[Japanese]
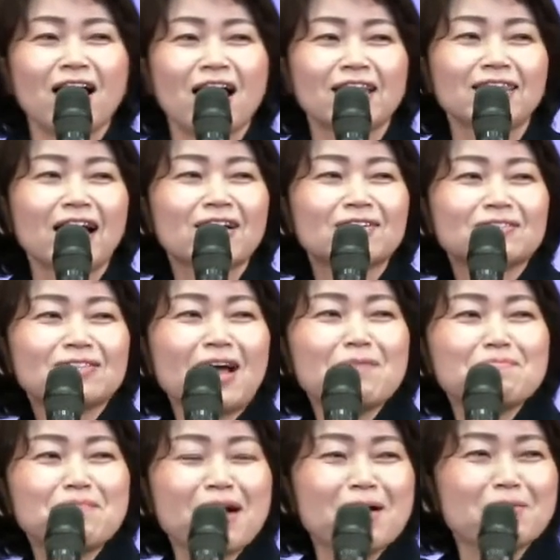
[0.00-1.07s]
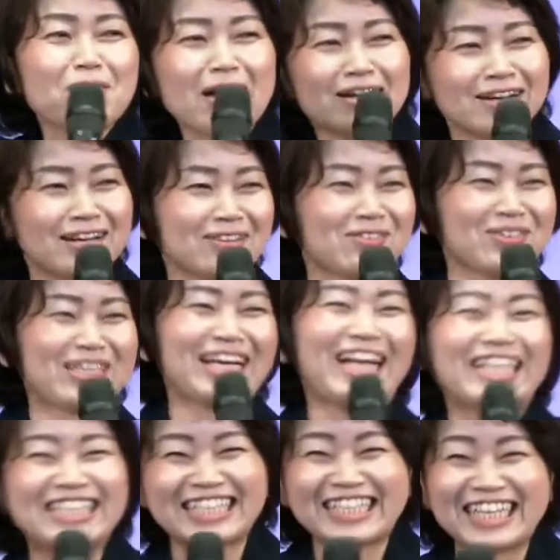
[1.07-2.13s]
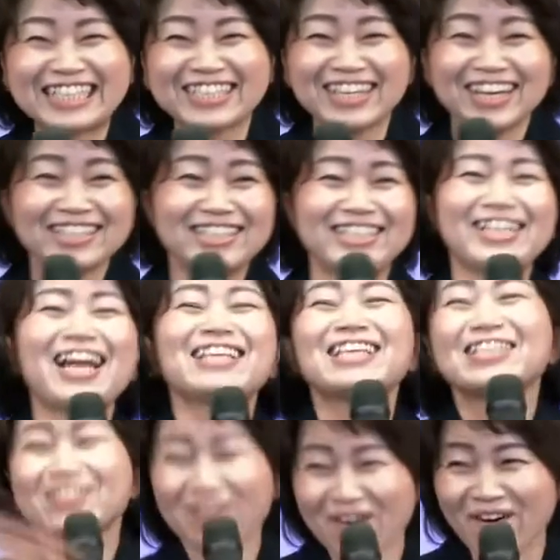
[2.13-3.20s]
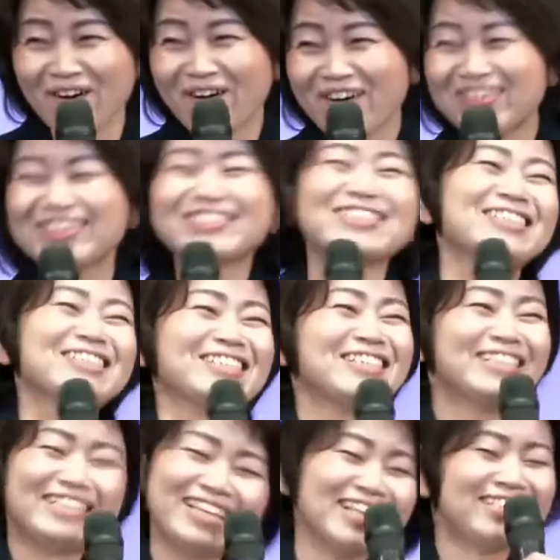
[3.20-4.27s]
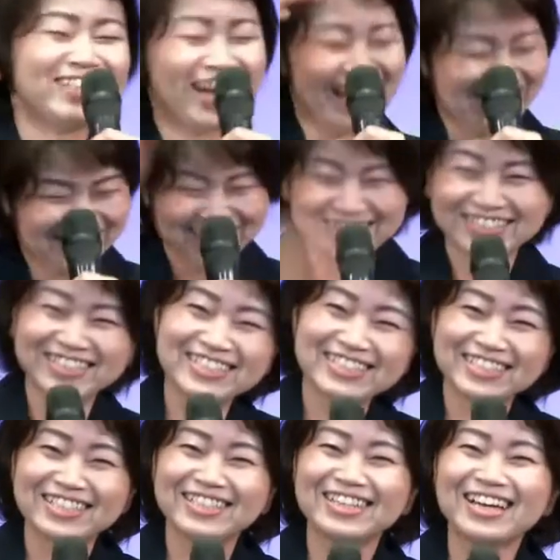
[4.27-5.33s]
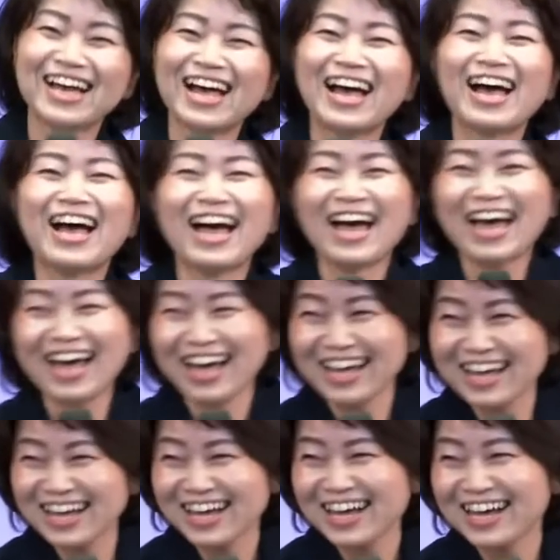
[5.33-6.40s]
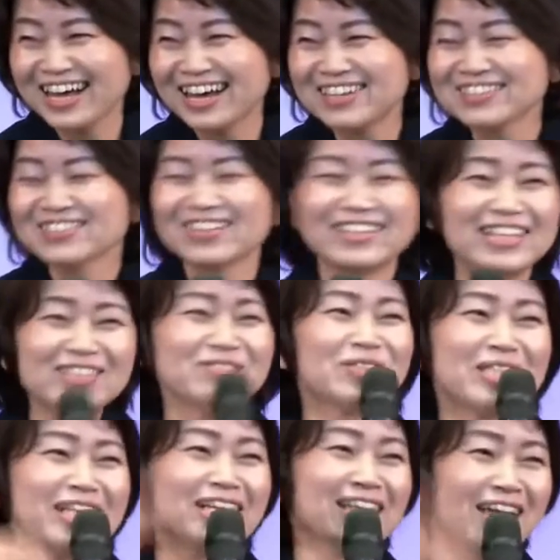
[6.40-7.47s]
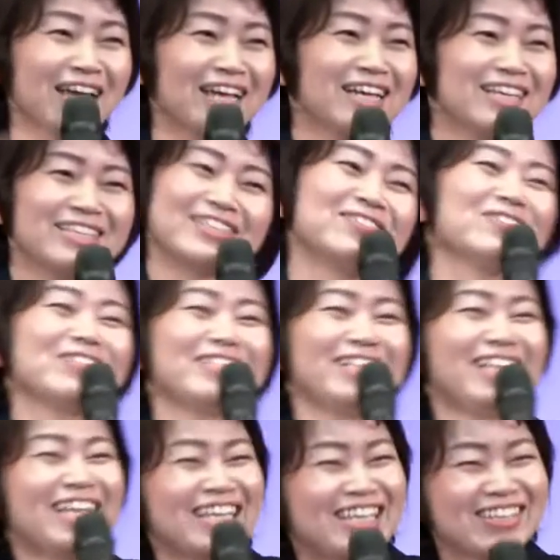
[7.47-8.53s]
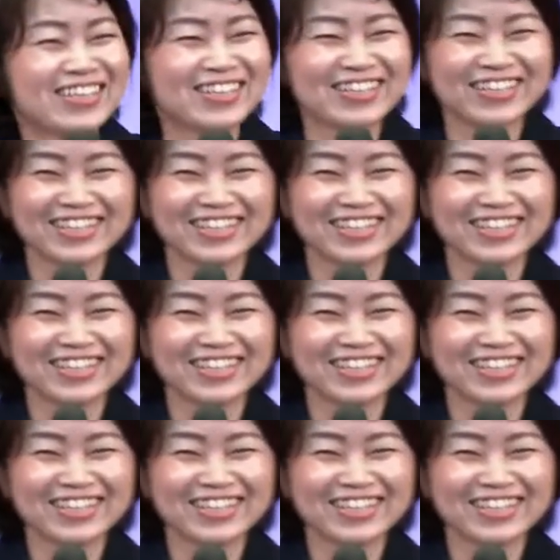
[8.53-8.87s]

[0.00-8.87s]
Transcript: アタックナンバーワンから取ったらしいです。知らんでしょう。uh, 知らん My name Yumi、uh, came from、uh, this classic volleyball